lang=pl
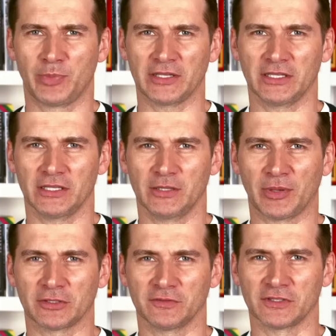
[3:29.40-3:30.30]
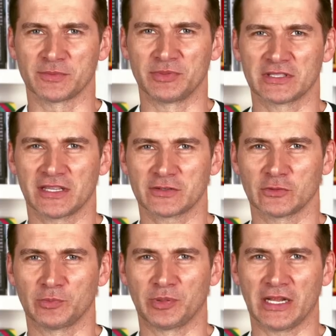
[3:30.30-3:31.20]
Panie i panowie z
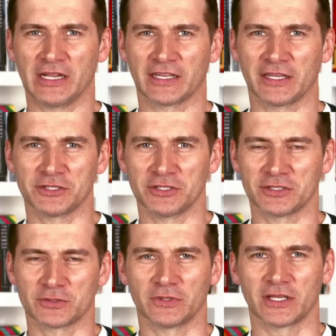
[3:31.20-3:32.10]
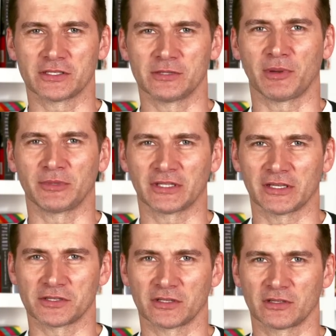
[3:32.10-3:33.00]
biznesu, prelegenci i studenci,
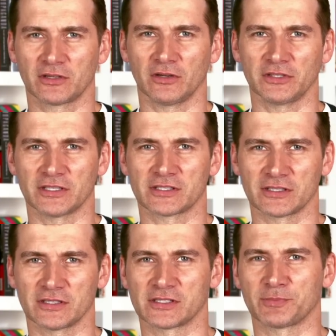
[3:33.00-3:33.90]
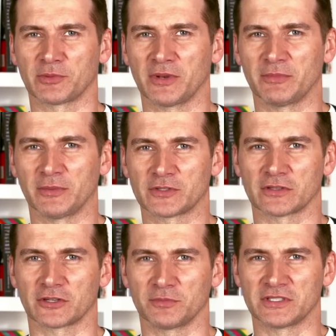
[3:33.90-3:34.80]
pamiętajcie, koniec z problemem,
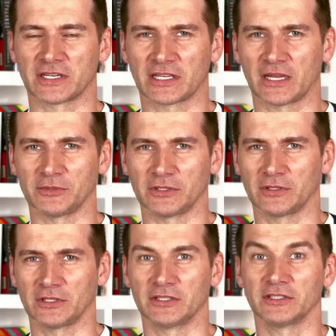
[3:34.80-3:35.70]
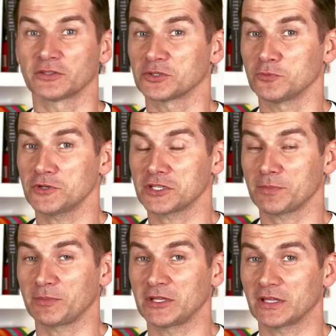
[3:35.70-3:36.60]
co zrobić z rękami. Jedyne, o czym musicie
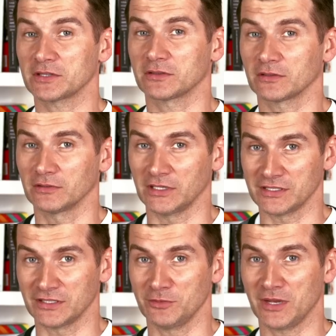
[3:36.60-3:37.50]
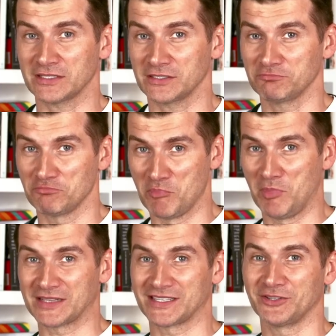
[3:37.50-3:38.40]
pamiętać, to ręce do bazy,
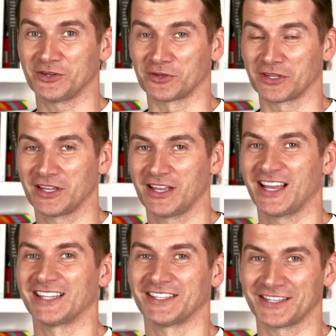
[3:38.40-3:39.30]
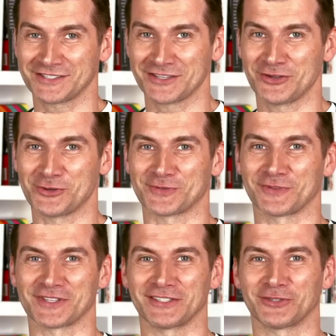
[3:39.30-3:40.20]
baza do rąk. A teraz
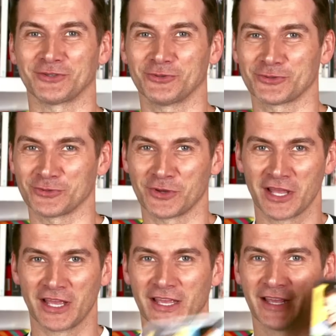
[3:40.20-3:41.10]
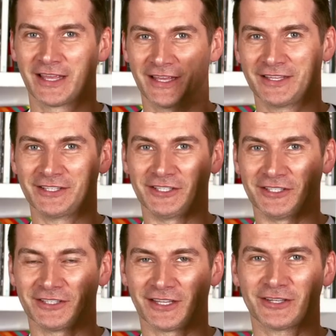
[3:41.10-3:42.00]
rozwiązanie konkursu i
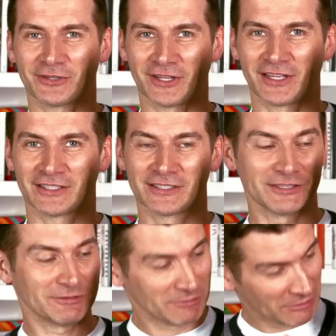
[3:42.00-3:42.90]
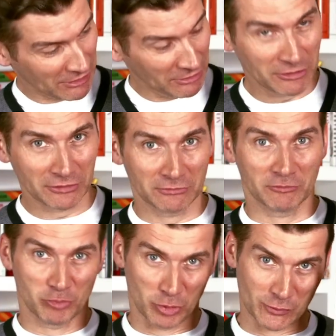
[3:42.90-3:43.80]
nagroda. Dla kogo?
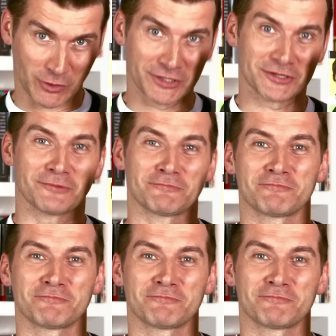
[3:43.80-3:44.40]
Posłuchajcie.